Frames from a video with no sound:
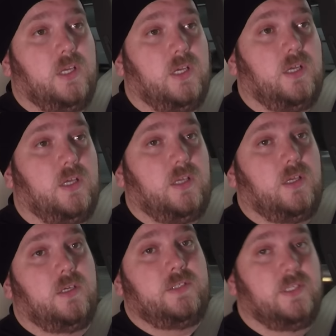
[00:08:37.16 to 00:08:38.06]

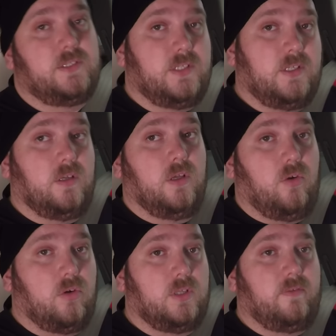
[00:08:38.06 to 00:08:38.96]
э, где-то
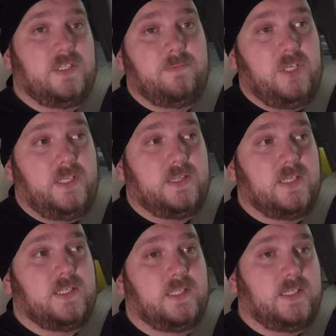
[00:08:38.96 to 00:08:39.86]
около 8 лет
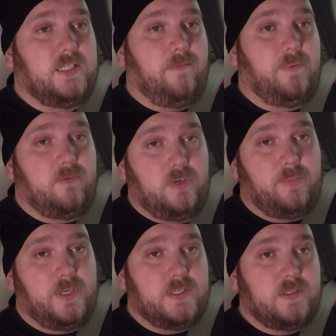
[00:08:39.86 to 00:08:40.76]
назад, когда я впервые
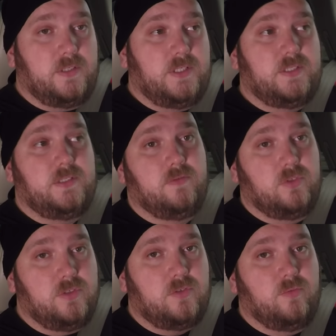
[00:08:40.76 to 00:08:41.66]
поездил на
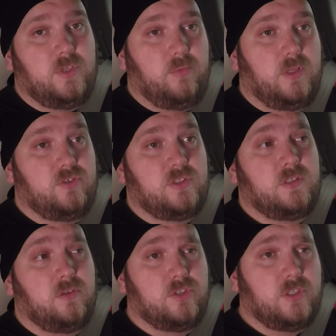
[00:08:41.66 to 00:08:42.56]
XC90. У меня была очень
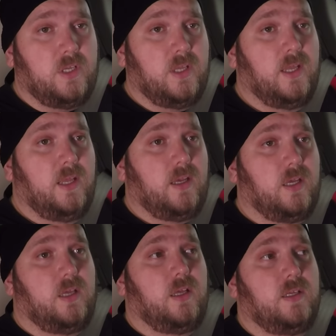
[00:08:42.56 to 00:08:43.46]
сложная
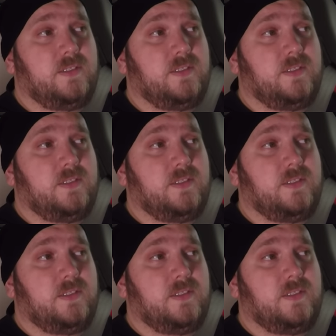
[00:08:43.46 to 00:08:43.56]
э,